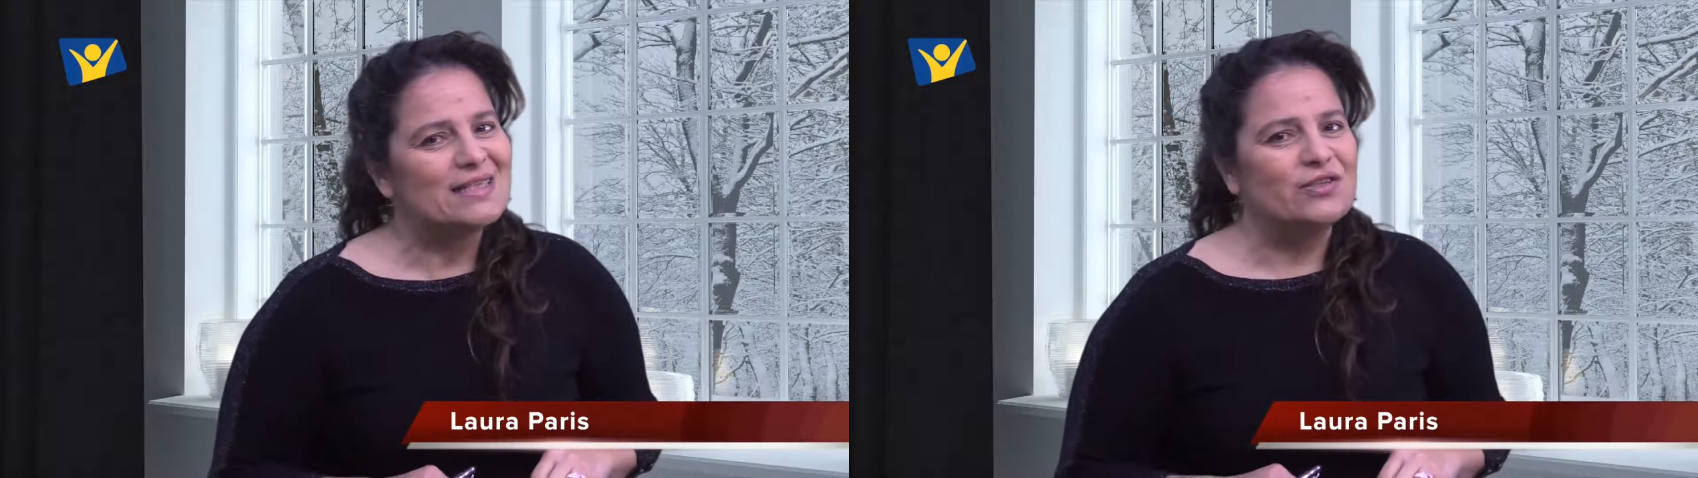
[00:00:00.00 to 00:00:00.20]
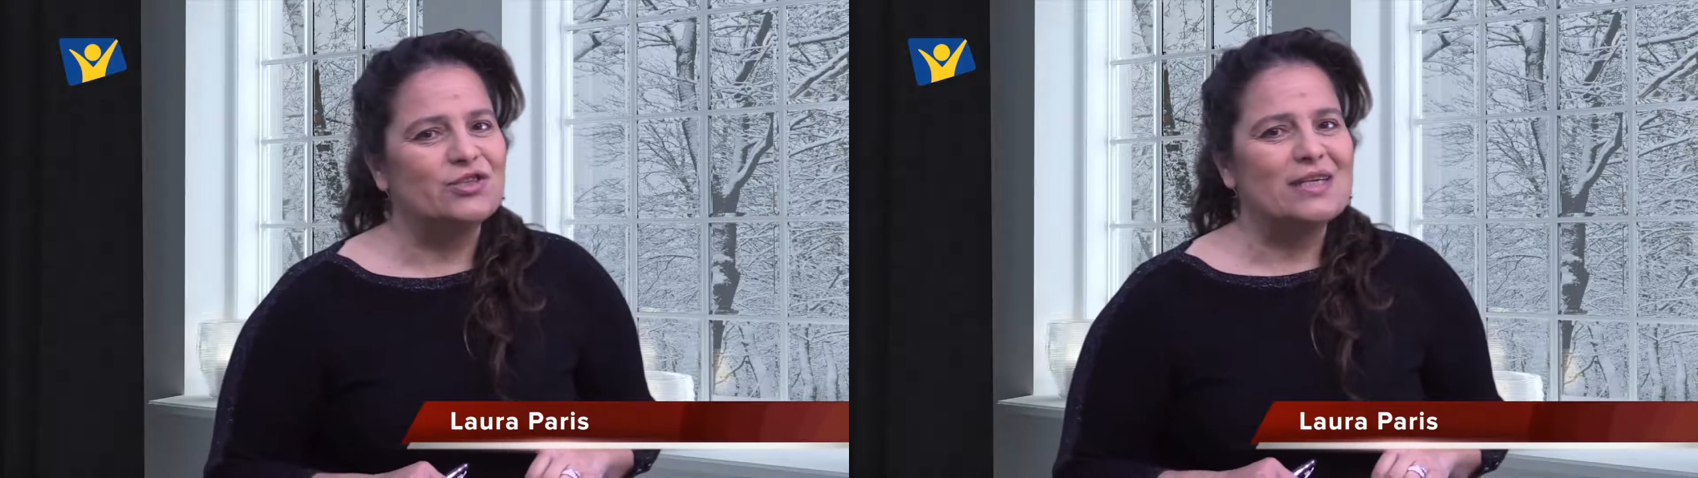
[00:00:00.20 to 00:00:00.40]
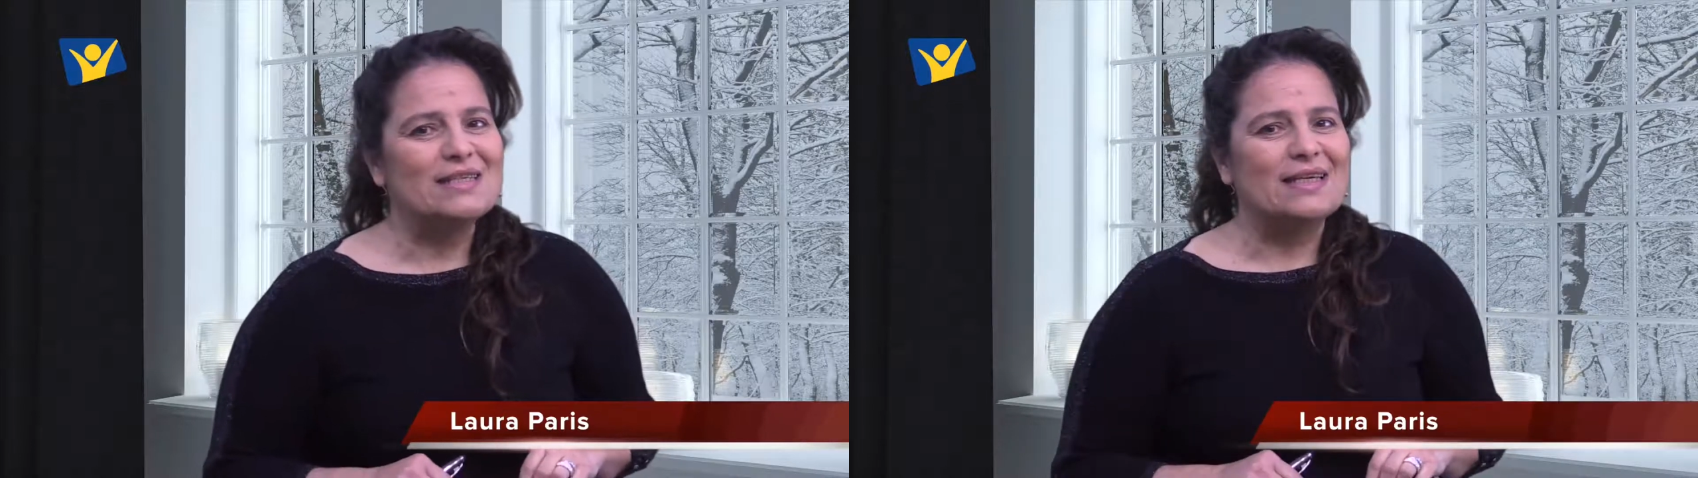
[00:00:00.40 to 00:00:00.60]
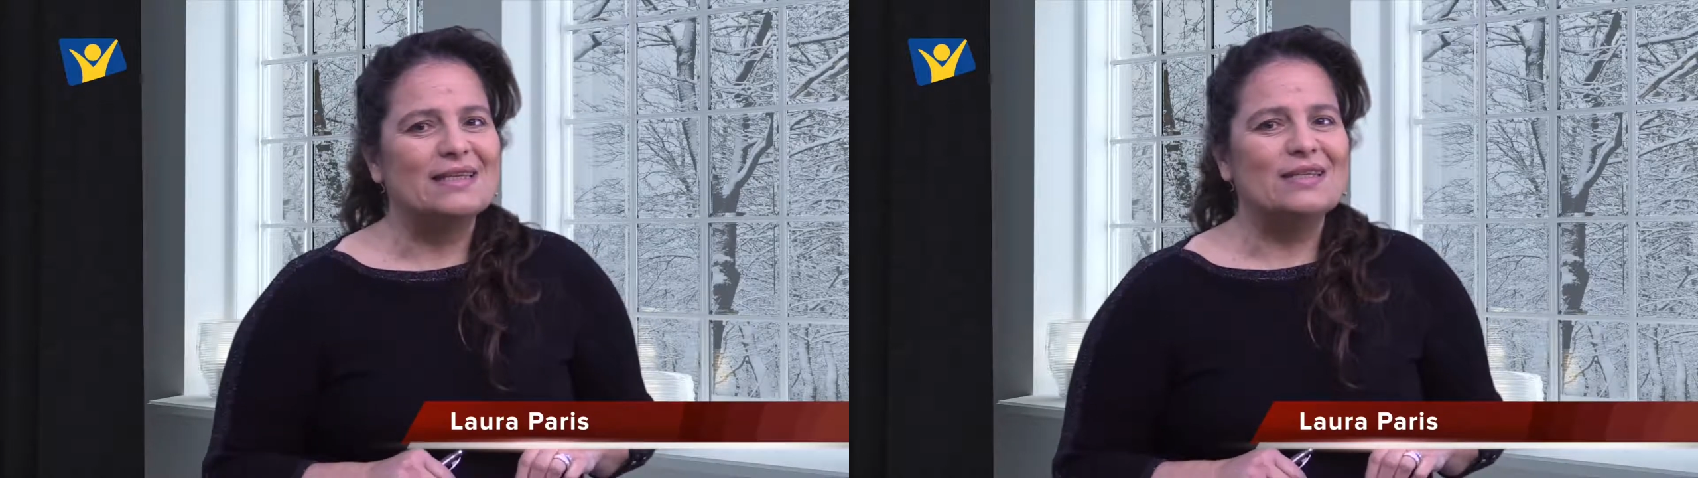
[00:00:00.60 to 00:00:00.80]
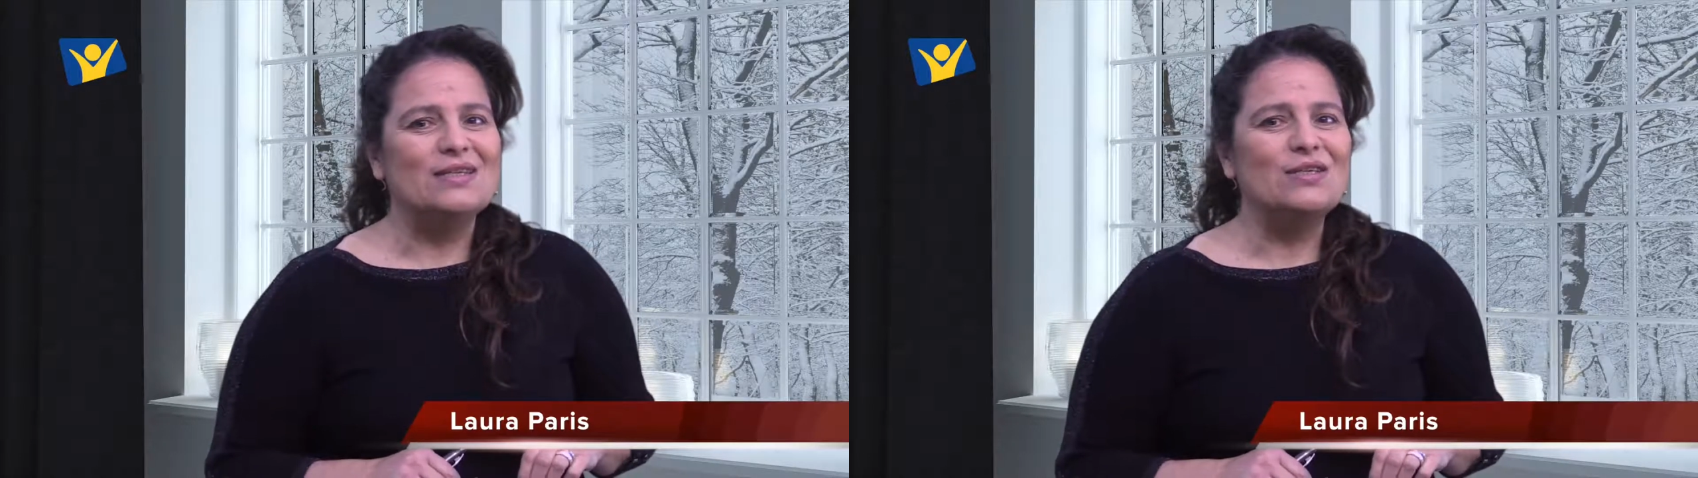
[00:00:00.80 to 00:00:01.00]
saggezza
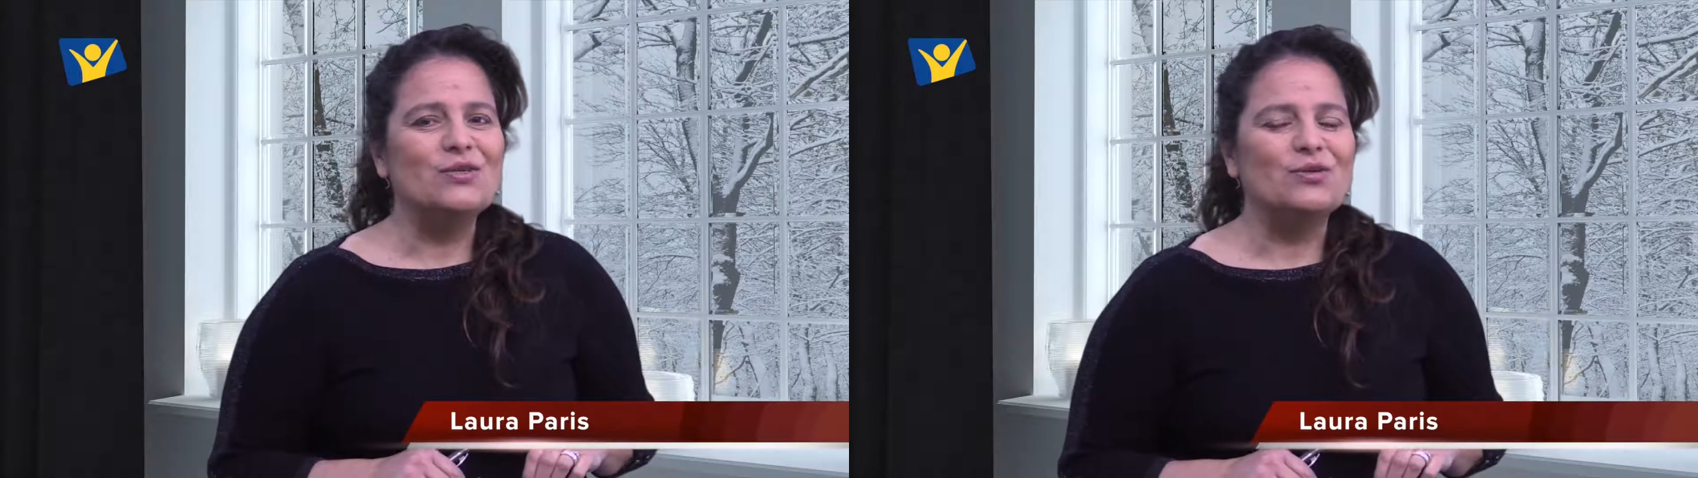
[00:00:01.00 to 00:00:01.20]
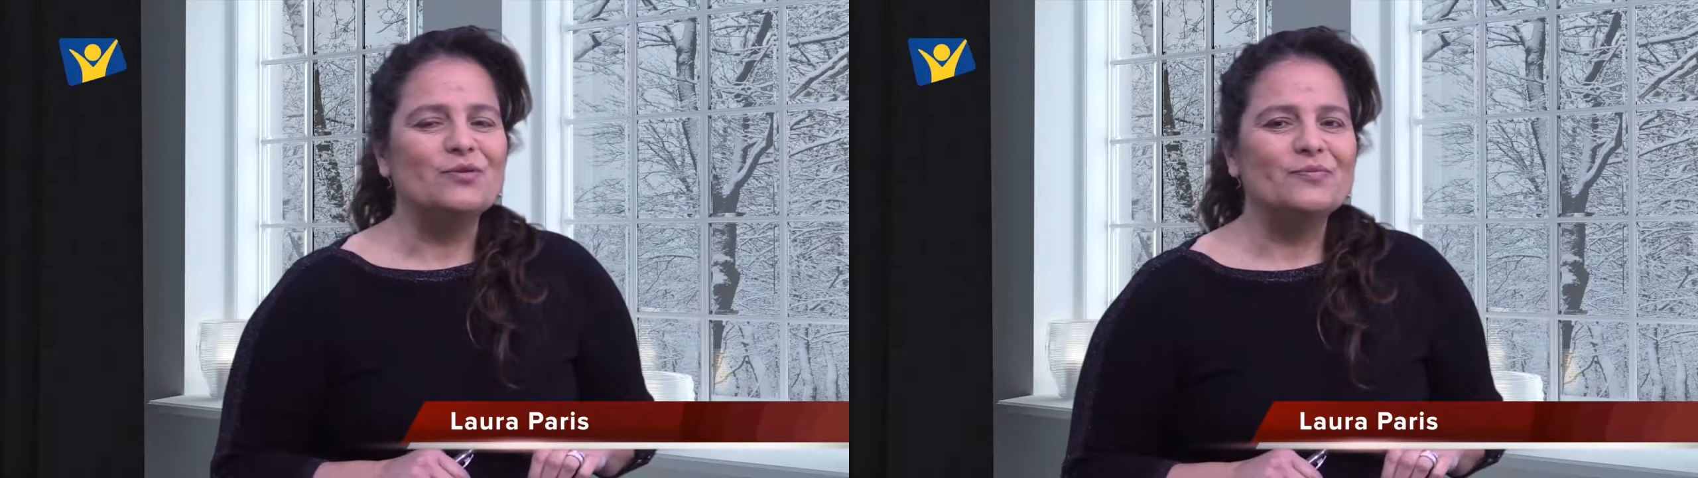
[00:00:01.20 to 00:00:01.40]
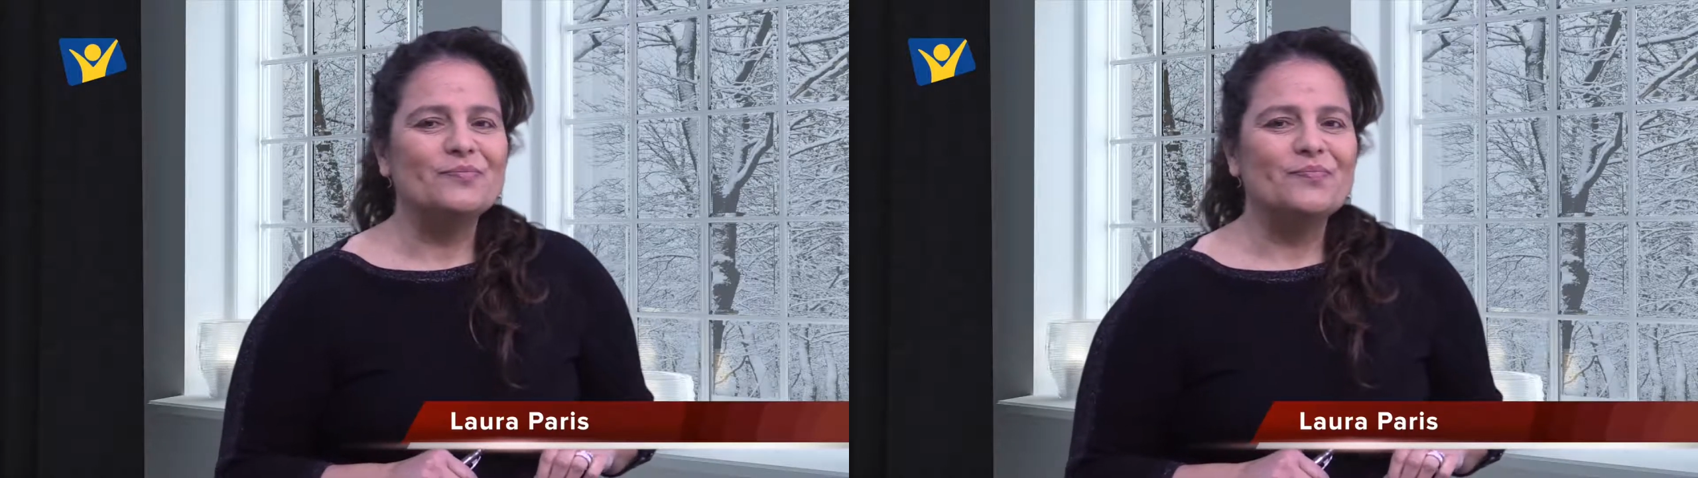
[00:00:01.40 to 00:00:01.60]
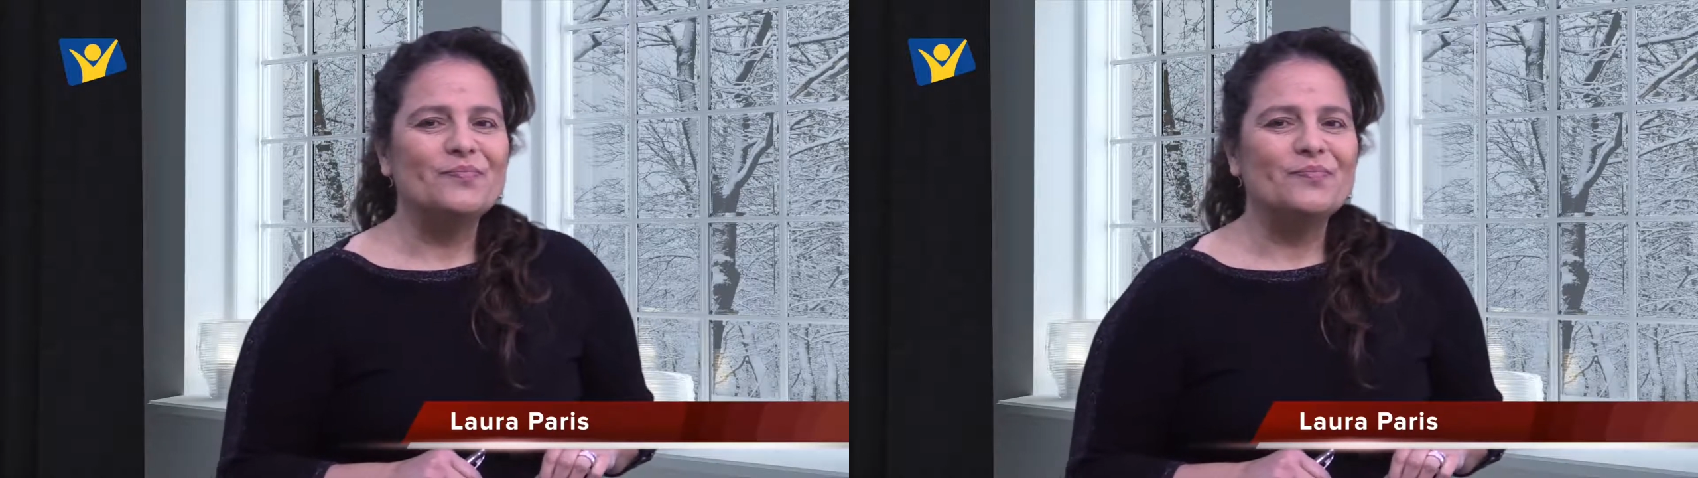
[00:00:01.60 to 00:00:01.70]
di Dio